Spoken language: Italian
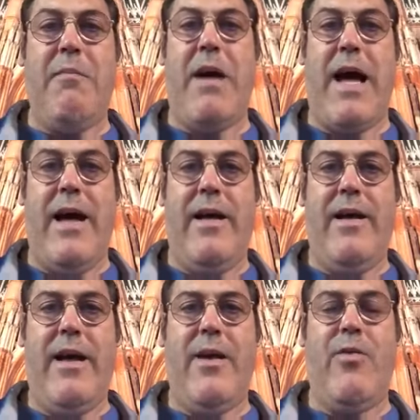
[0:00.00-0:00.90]
ma
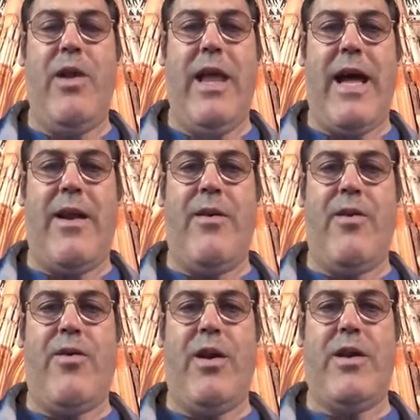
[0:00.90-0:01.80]

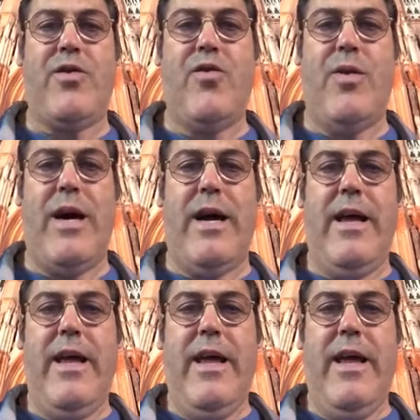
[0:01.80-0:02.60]
Agugliano con la sua